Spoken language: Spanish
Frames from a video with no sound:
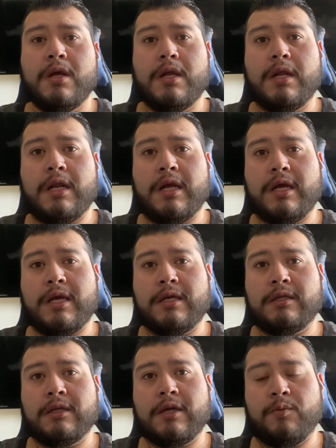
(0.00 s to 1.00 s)

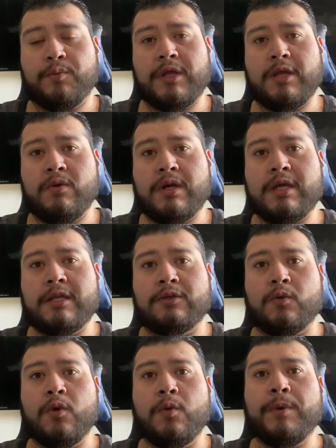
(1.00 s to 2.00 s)
Les quiero pedir una
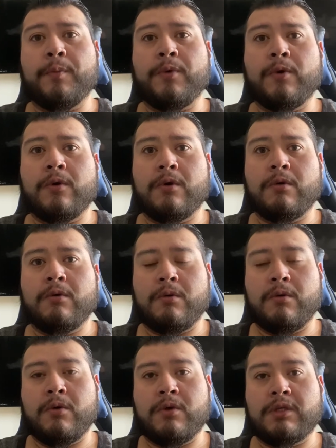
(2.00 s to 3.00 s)
disculpa por
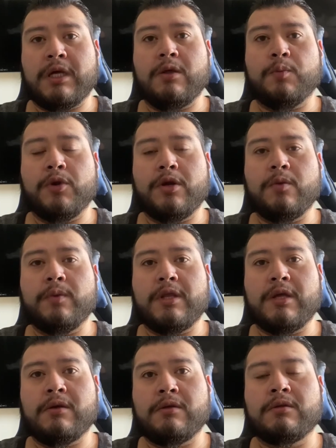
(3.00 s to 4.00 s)
no estar estado poniendo
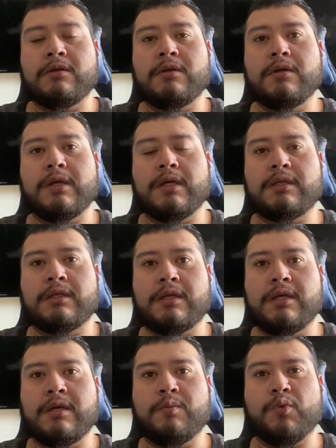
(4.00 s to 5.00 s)
videos
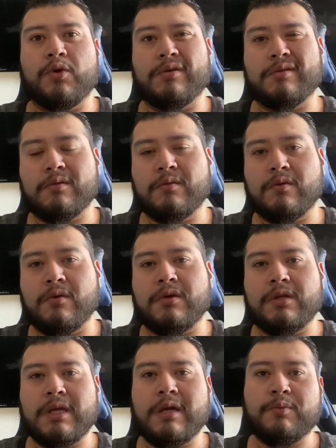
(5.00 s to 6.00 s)
este, por
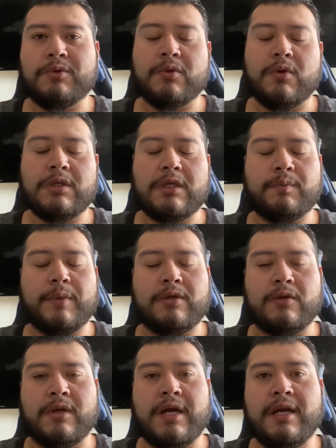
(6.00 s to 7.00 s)
cortas pues, cosas
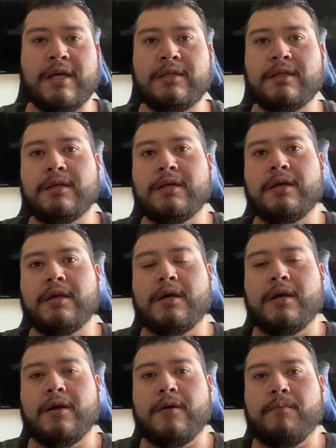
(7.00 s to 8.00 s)
personales.
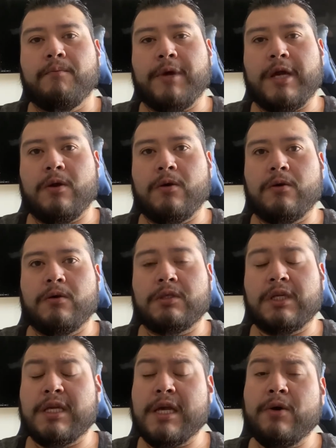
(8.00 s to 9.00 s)
Pero
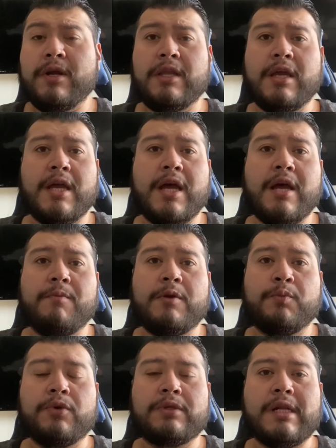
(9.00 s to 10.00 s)
sí, ahorita ya me
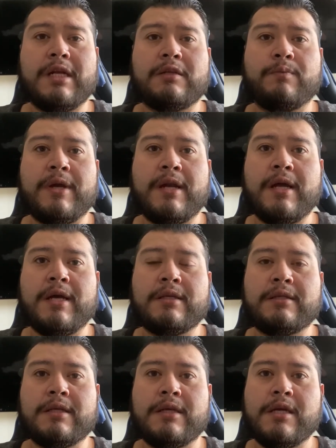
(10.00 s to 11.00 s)
puse las
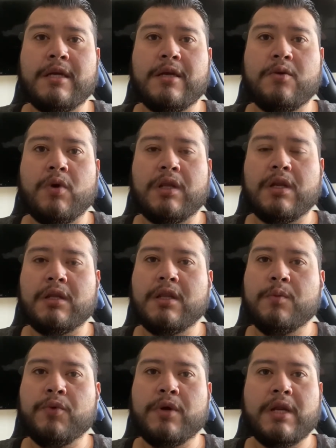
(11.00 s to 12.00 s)
pilas y voy a tratar
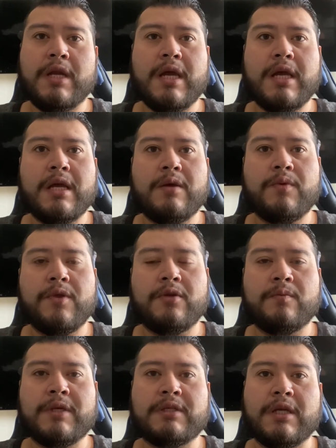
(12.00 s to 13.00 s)
de poner ya
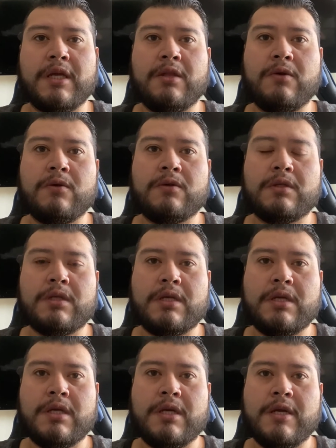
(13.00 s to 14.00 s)
videos más seguidos
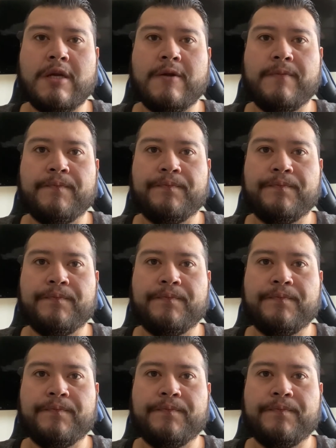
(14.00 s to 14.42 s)
y